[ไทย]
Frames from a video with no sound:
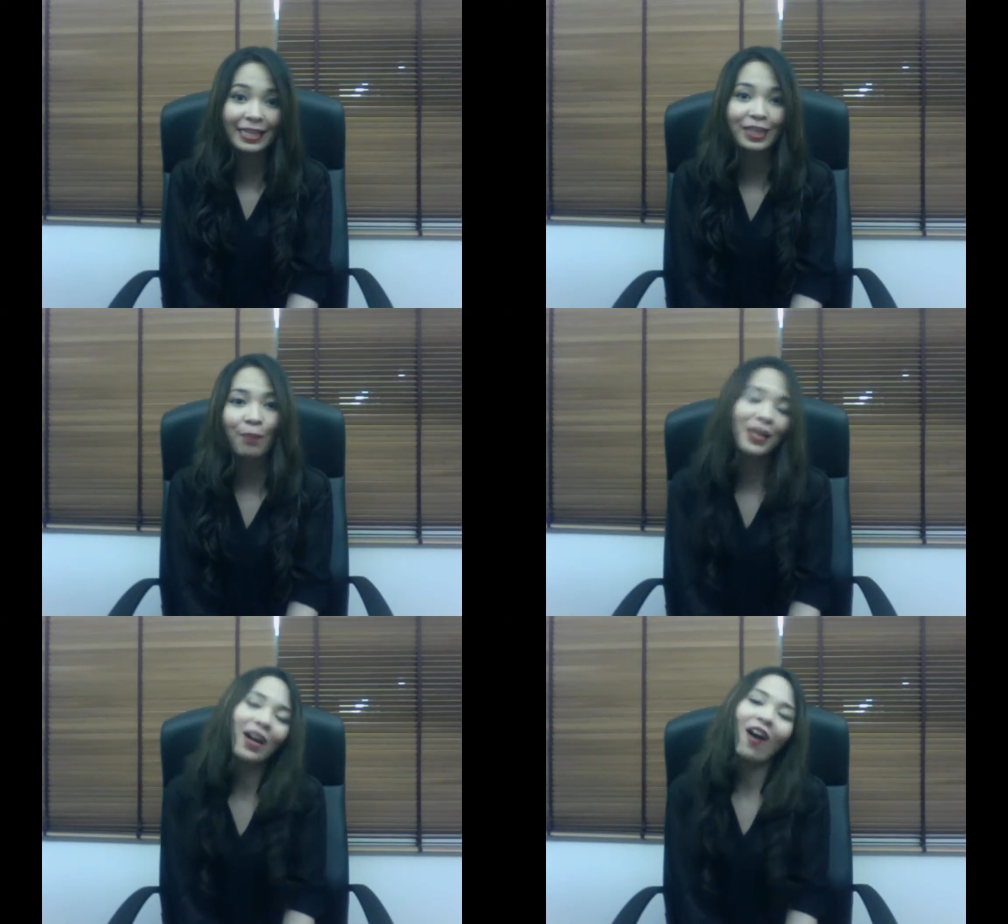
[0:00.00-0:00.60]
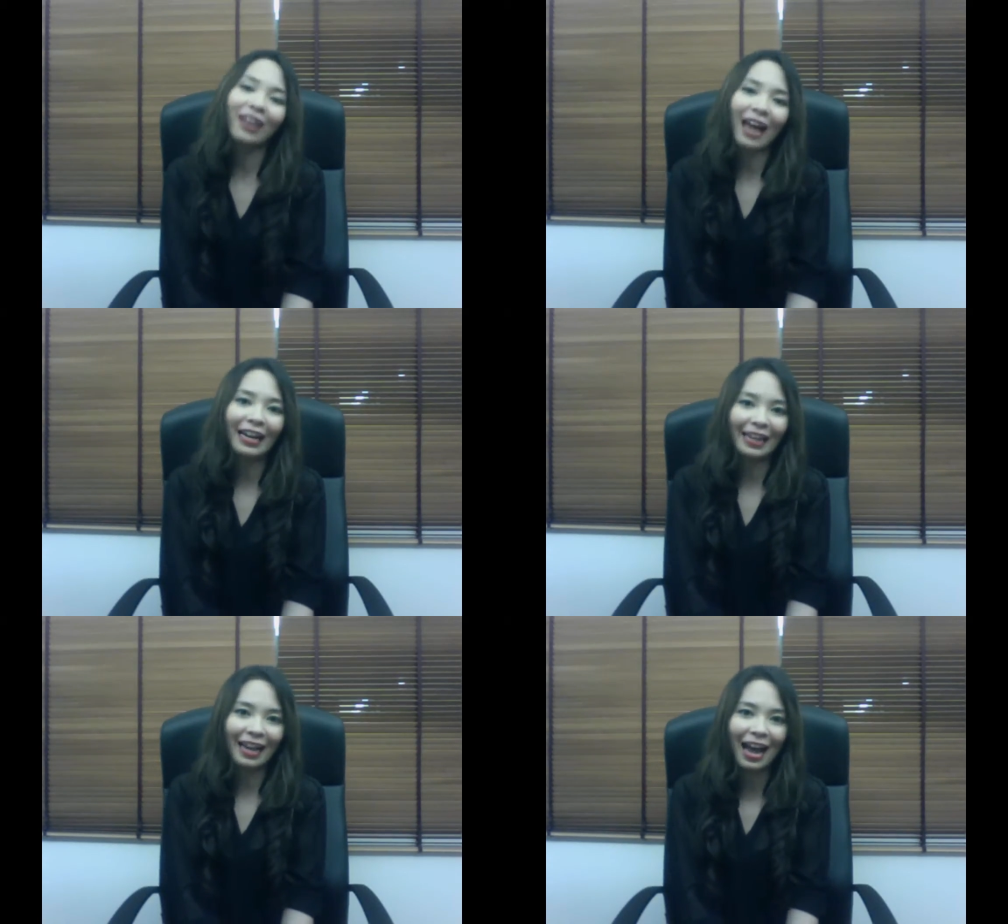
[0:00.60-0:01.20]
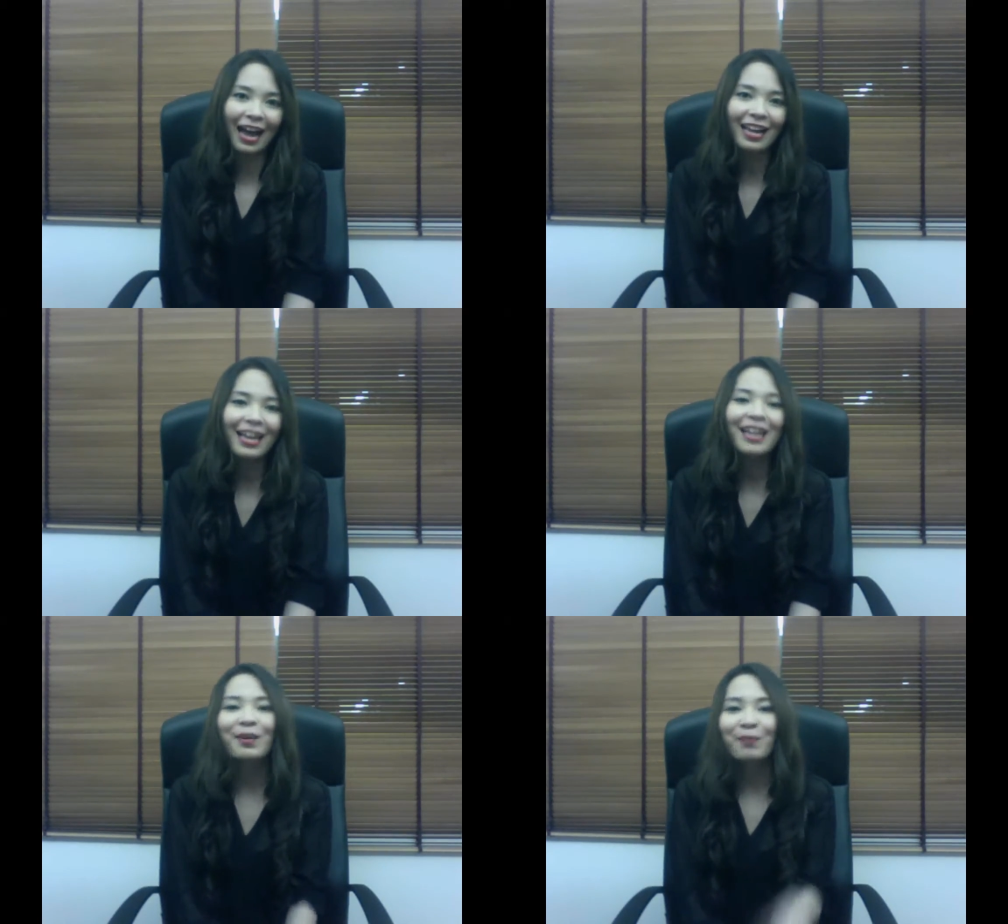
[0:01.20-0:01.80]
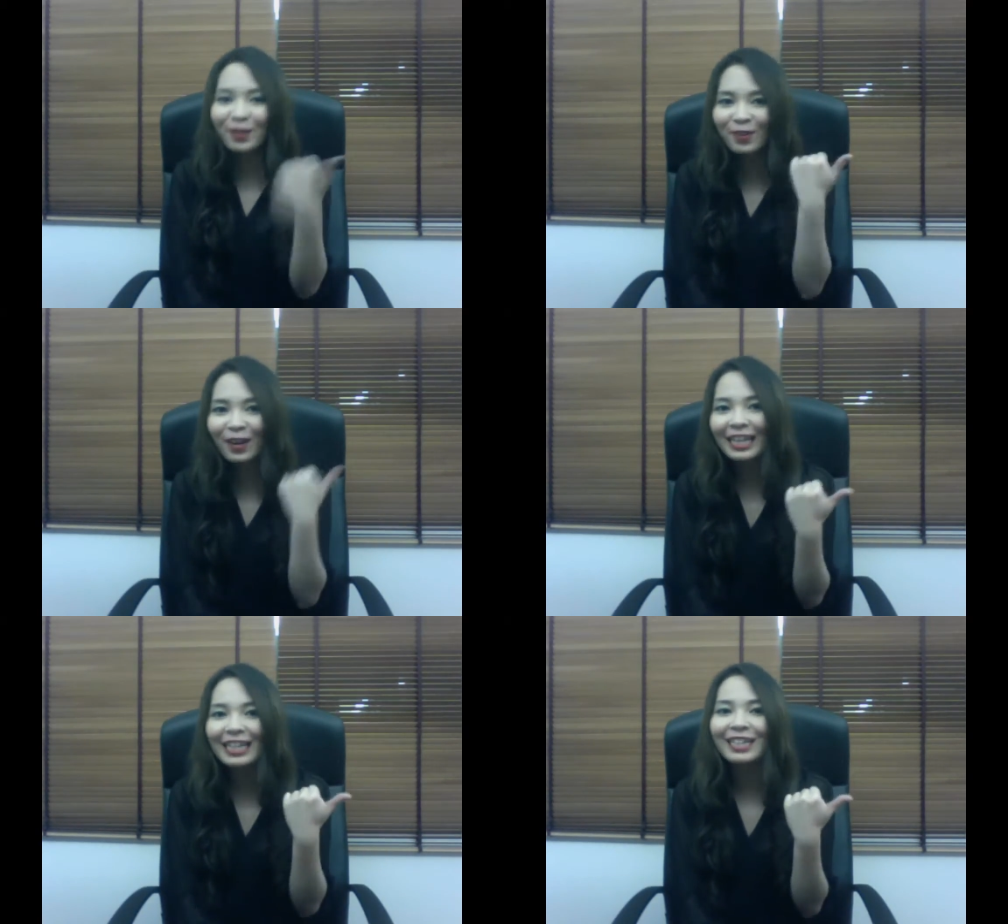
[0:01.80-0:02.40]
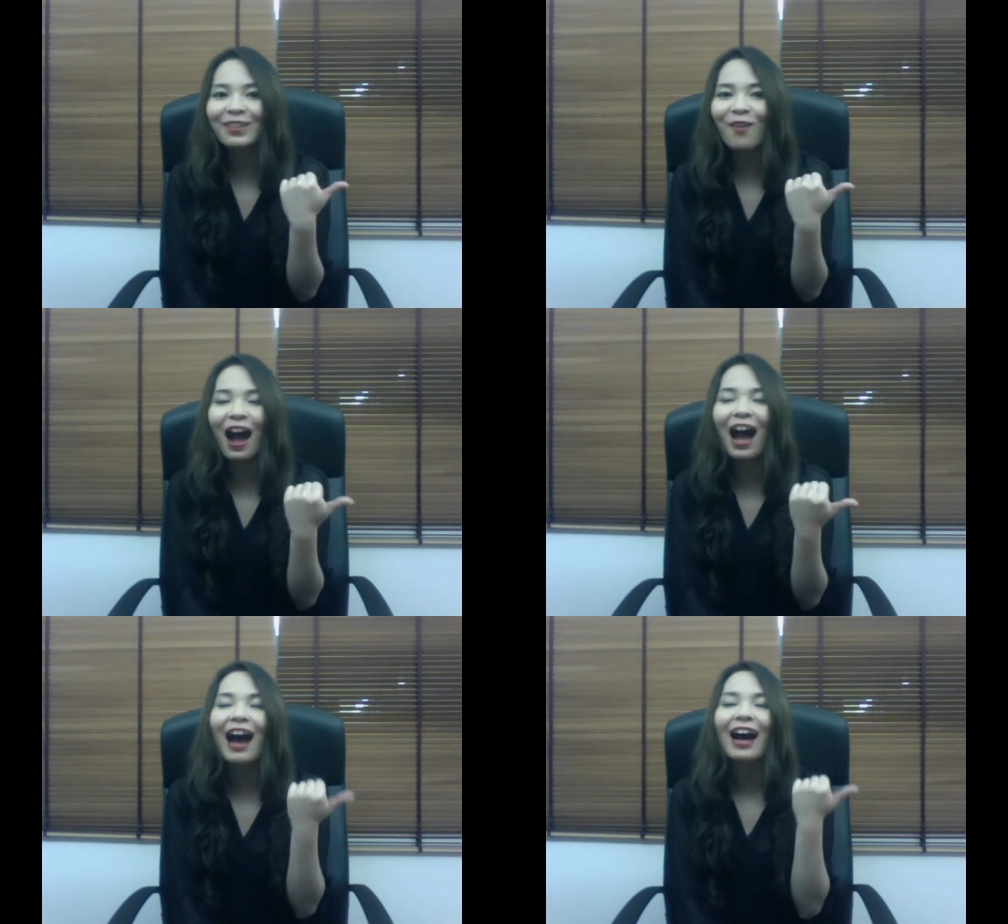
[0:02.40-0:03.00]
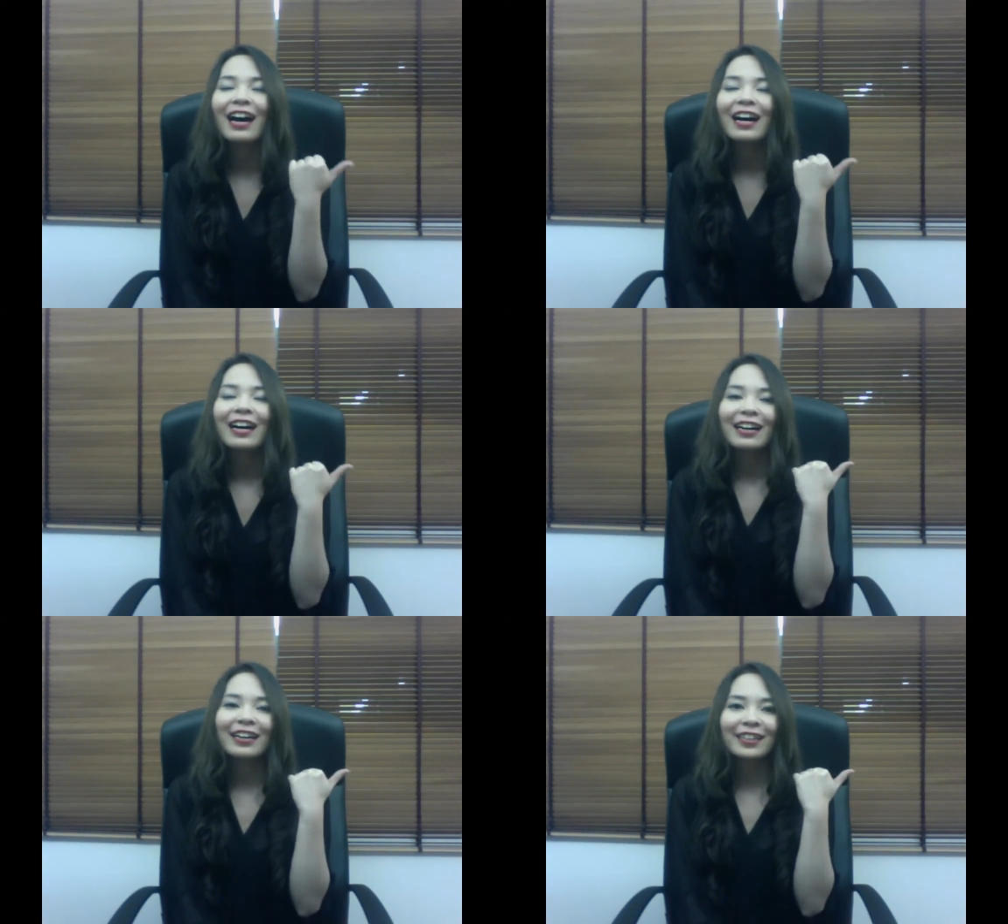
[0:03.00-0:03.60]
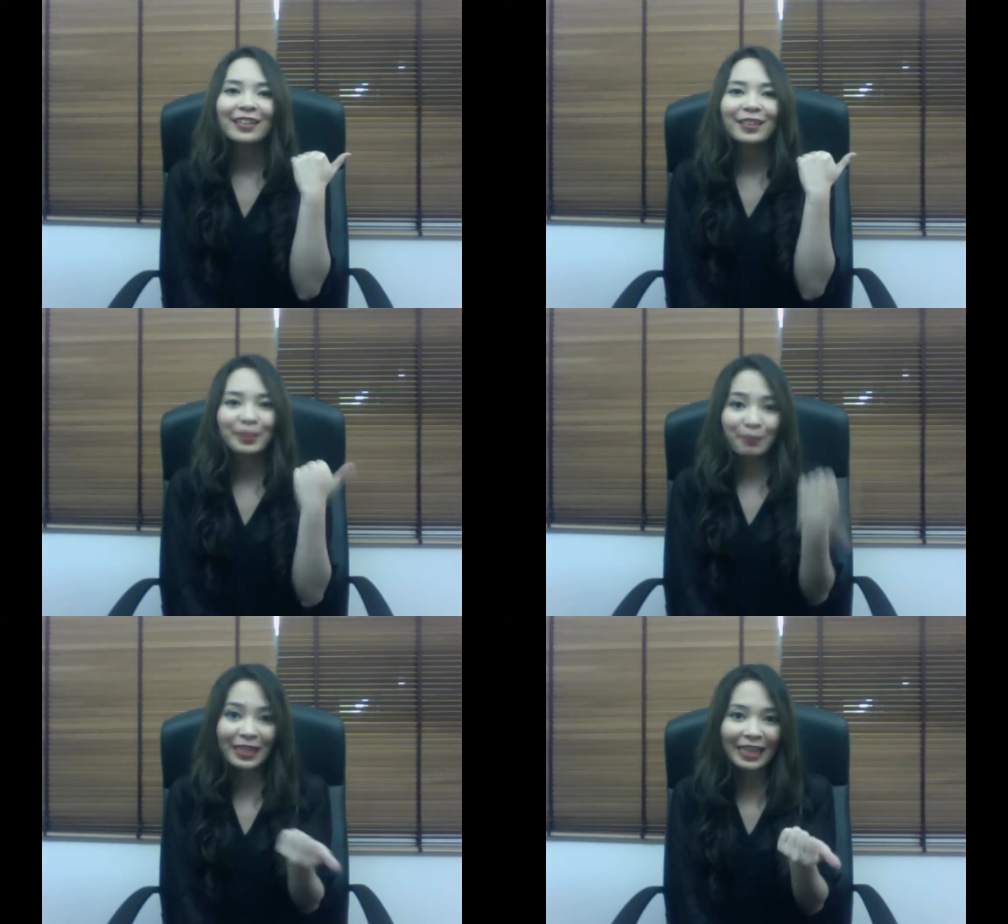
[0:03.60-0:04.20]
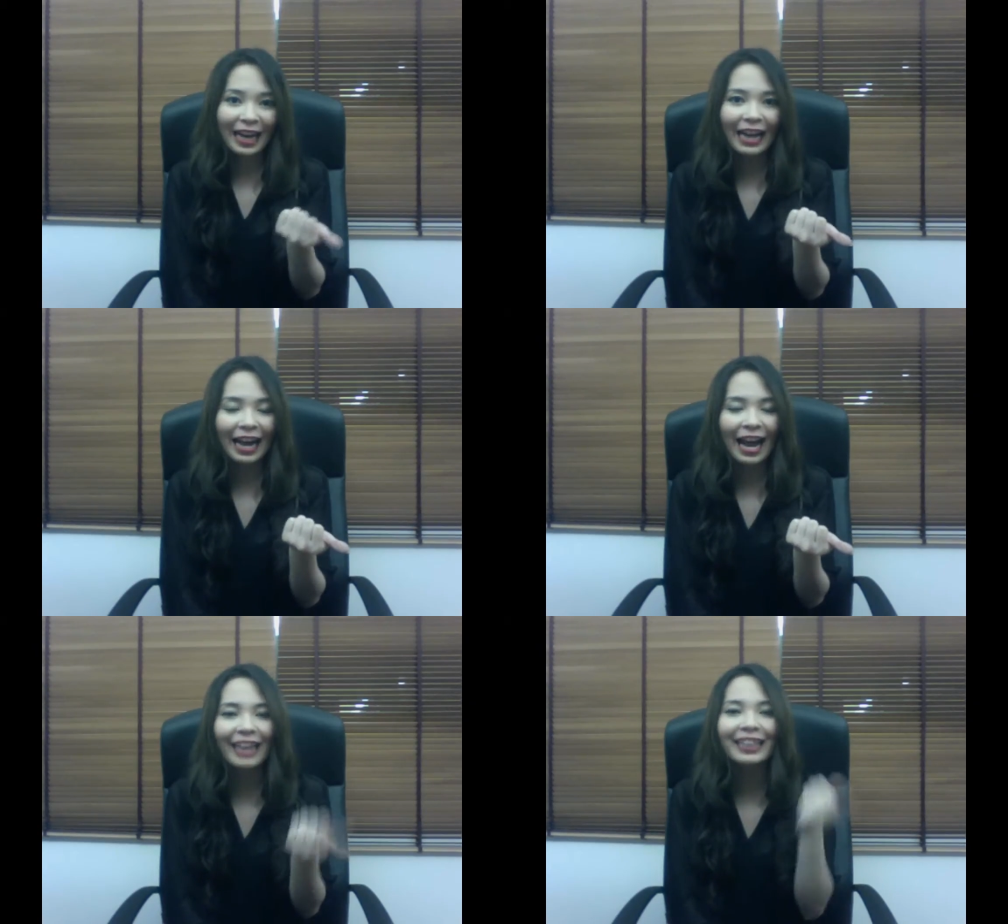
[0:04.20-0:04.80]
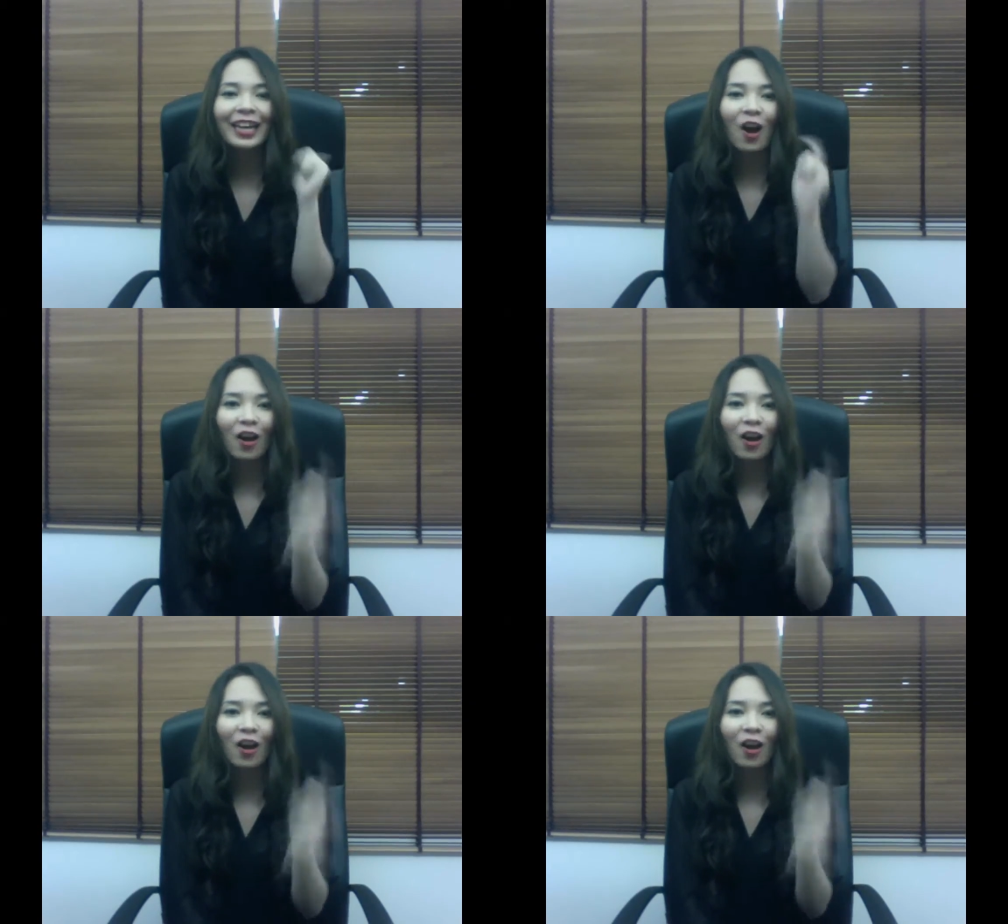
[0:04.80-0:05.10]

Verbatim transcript: Shopping Online นะคะเดี๋ยวไปดูกันเลยว่าจะเป็นยังไงนะคะแต่ก่อน